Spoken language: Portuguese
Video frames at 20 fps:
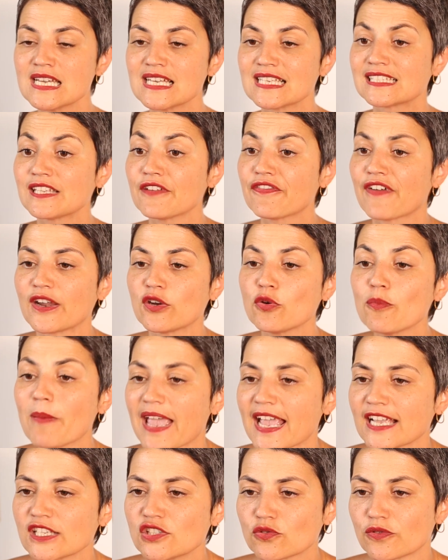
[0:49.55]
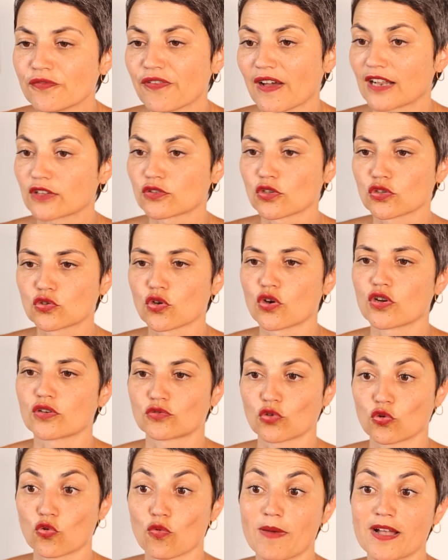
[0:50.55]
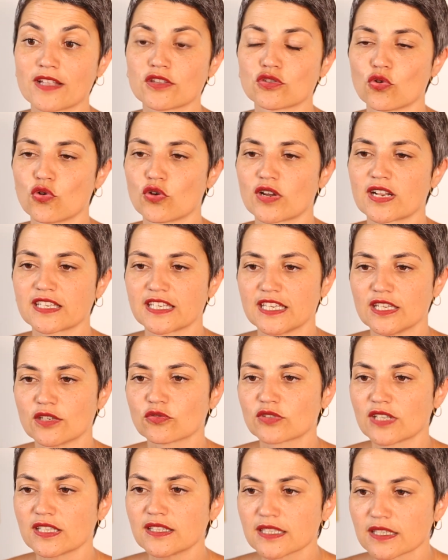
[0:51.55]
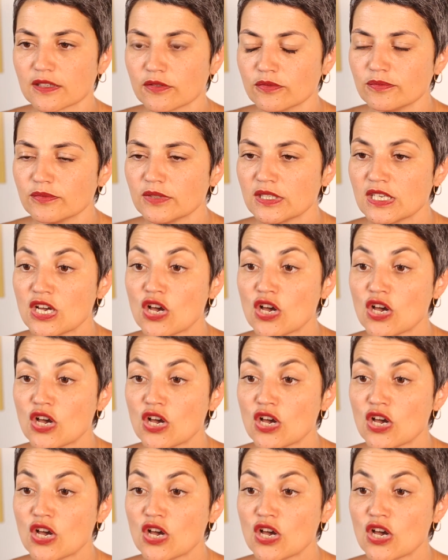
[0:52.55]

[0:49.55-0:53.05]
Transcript: Você vai no médico, fala: "Doutor, tô com uma dor aqui no dedão".